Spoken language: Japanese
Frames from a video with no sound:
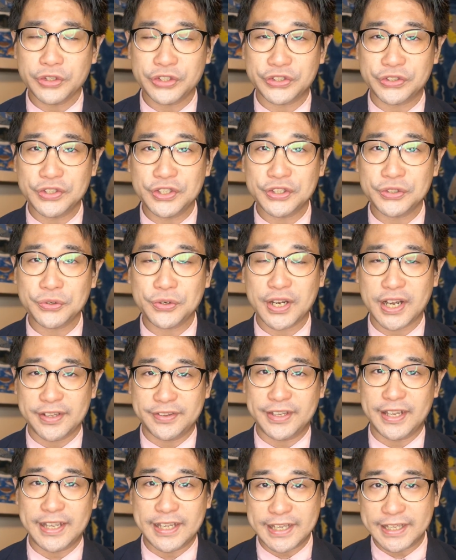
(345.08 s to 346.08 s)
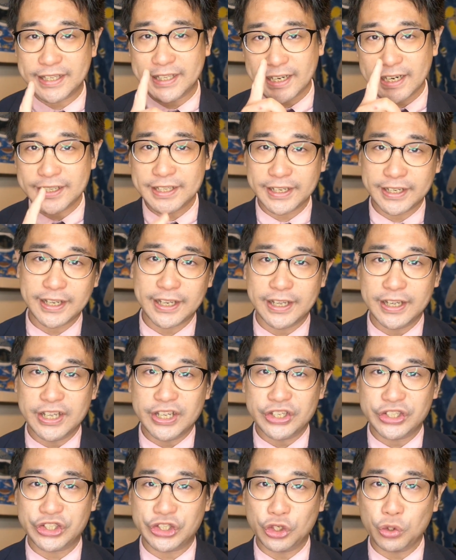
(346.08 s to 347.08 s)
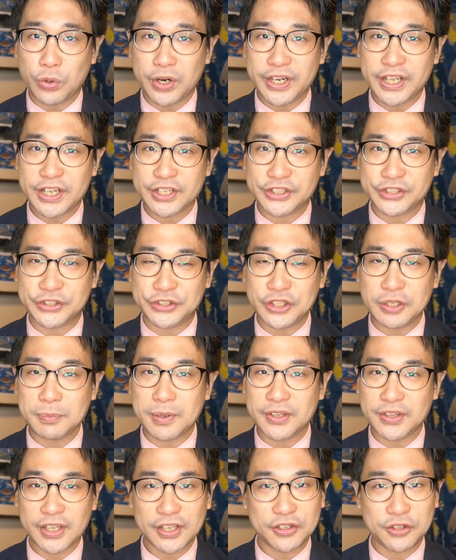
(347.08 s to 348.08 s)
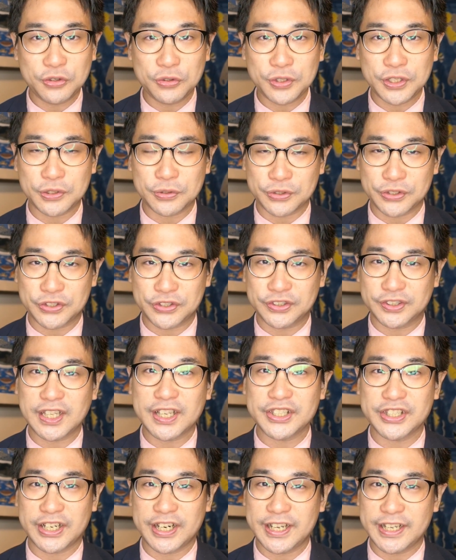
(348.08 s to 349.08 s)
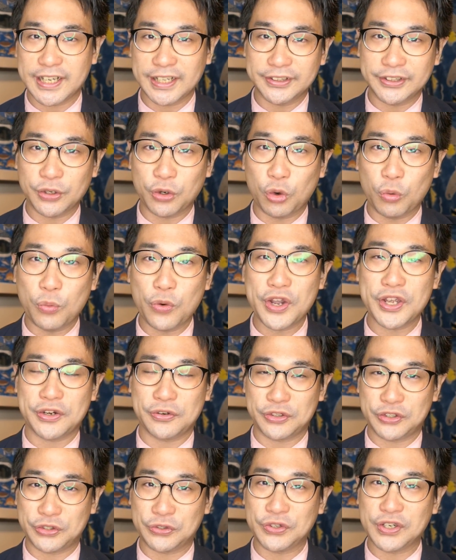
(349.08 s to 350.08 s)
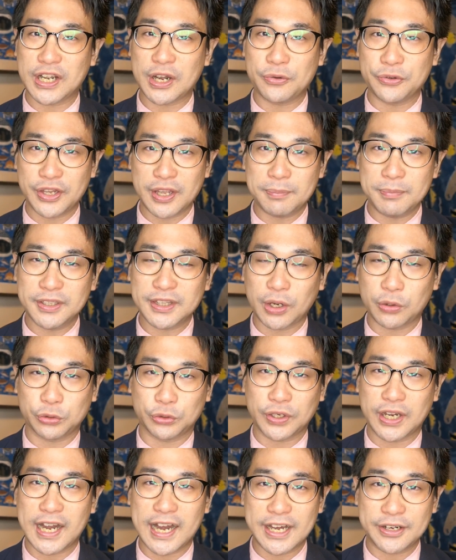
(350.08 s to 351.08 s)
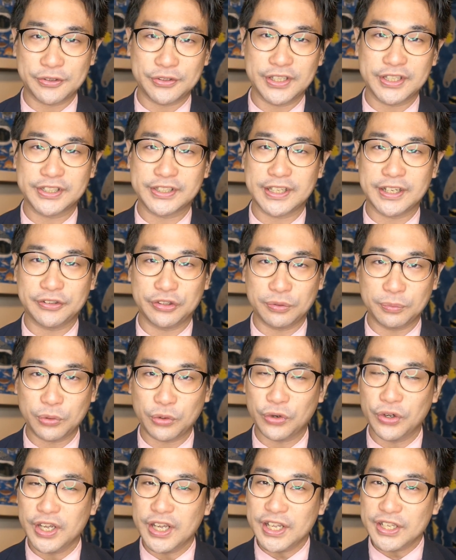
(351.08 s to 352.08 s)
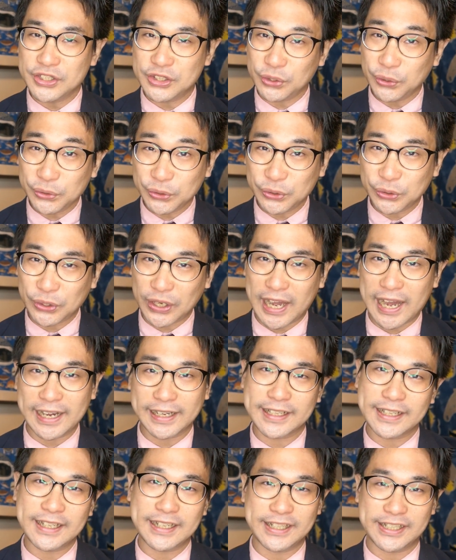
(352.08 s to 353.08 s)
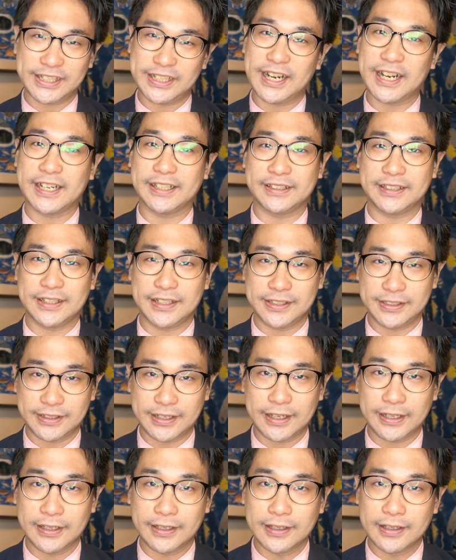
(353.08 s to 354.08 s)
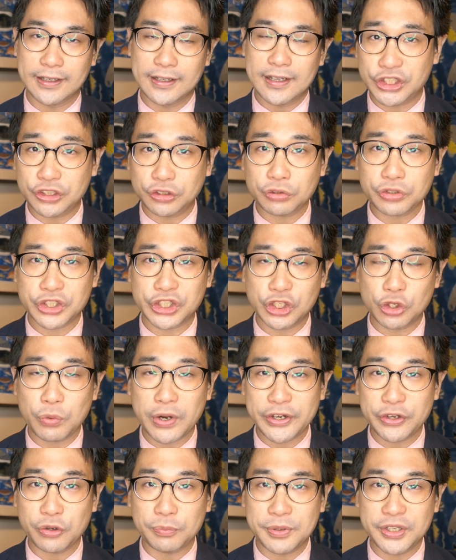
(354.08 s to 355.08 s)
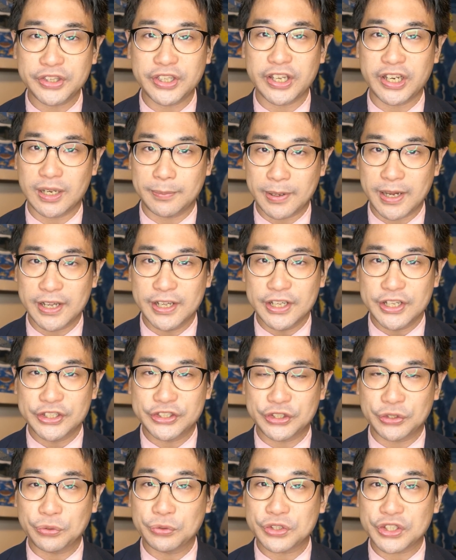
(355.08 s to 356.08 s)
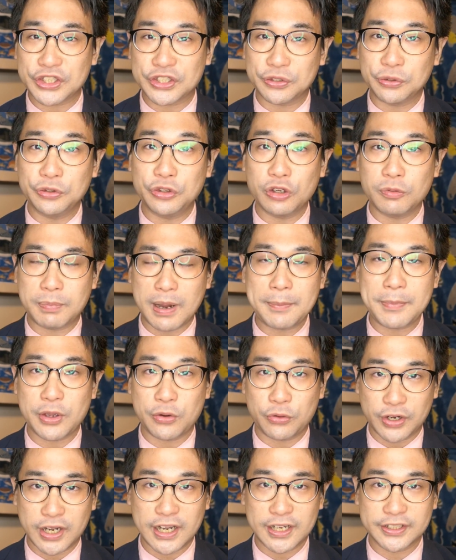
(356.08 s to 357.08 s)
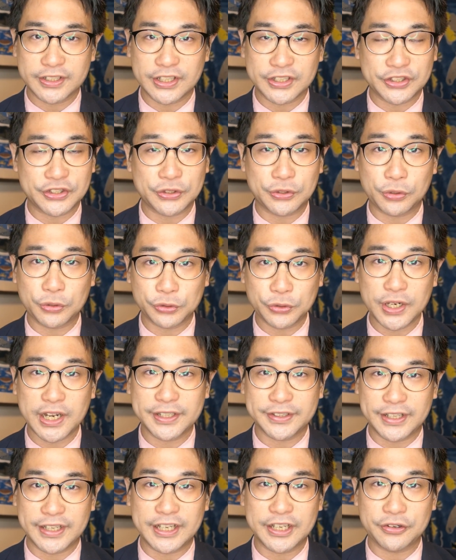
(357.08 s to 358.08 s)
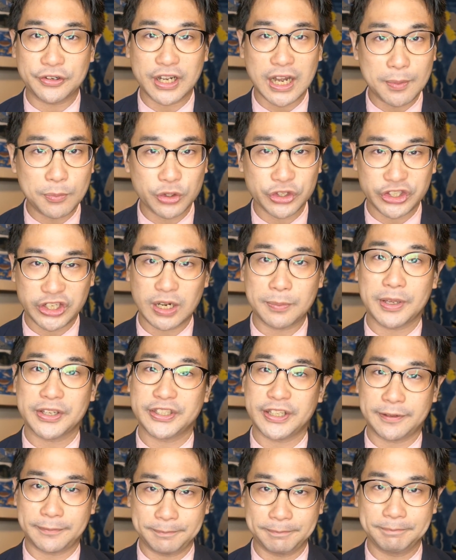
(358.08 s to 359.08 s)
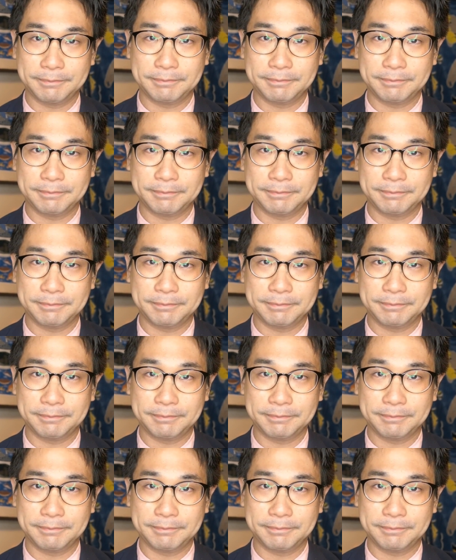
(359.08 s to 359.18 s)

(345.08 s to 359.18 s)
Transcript: も水族館で1回だけシロワニが水面で空気を吸ったんじゃないかって思える瞬間をね、見たことがあるんですけれども、ちょっとはっきりしなかったですね。じっとシロワニを見ていればそのうちそういう場面を観察することができるかもしれません。